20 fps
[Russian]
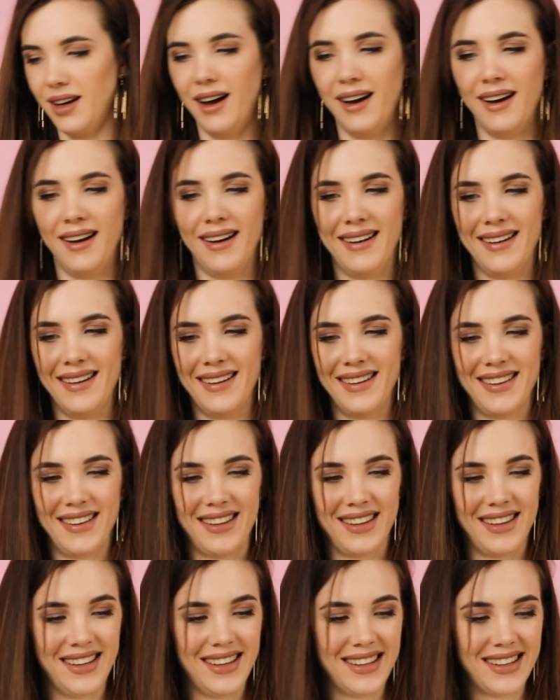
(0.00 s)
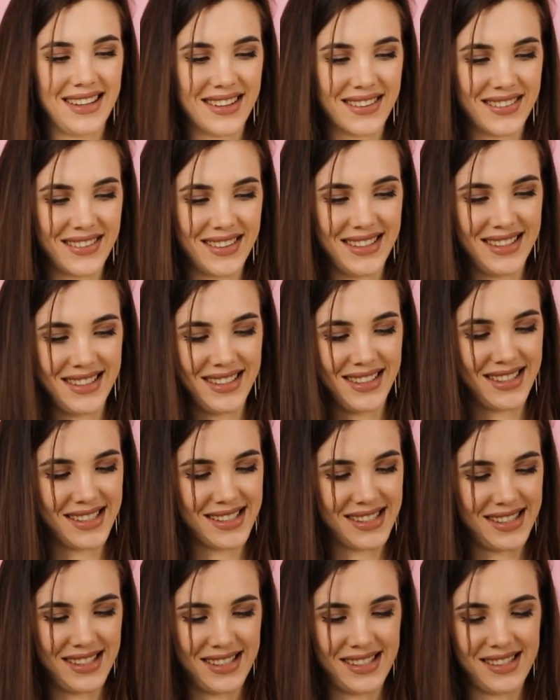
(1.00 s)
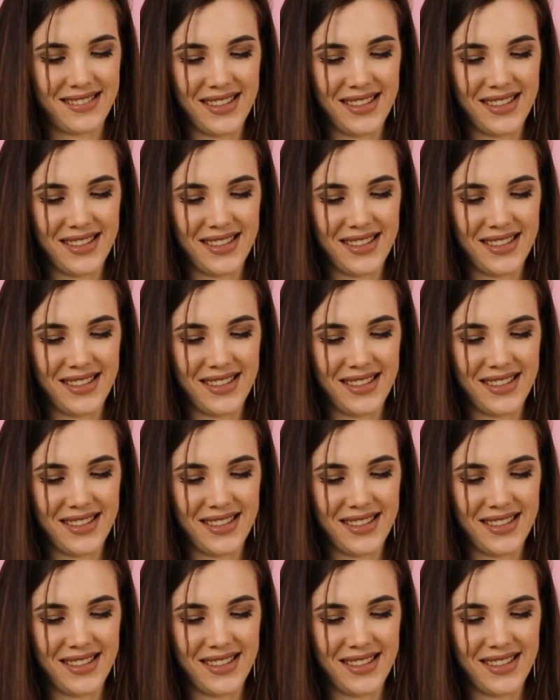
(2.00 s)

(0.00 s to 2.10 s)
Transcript: Ага, и такой интересный